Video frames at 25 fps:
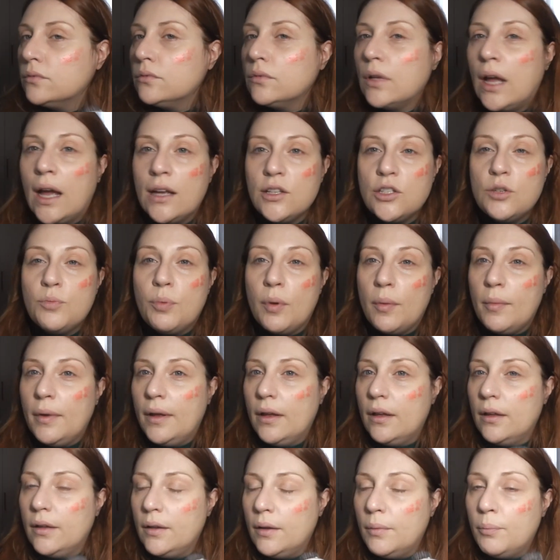anzi
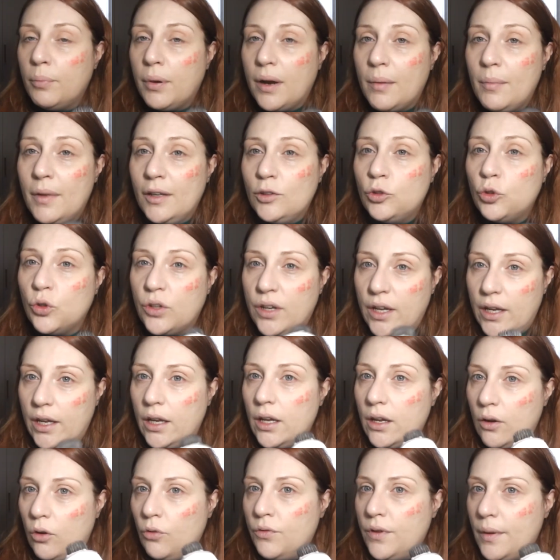preme, eh, premetto
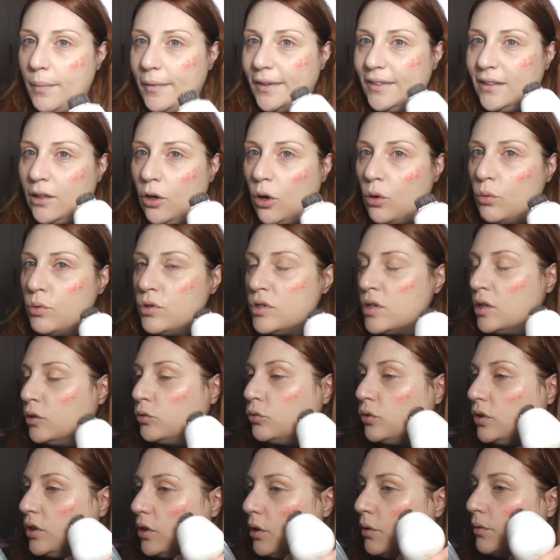che ovviamente l'ho
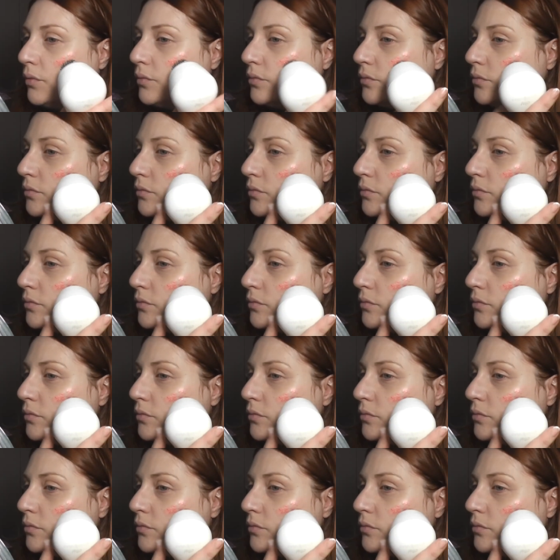acquistato io